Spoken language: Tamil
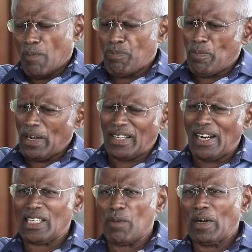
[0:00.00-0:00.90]
அப்பப்போ
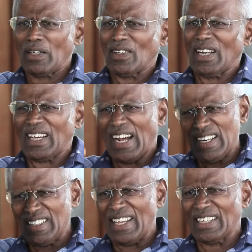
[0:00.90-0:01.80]
ரெக்கார்டு கேட்பானுங்களுக்குலாம்
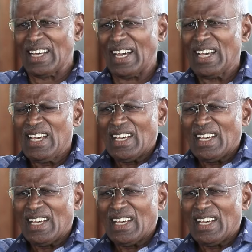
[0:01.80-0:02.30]
கண்ணு தெரியாதா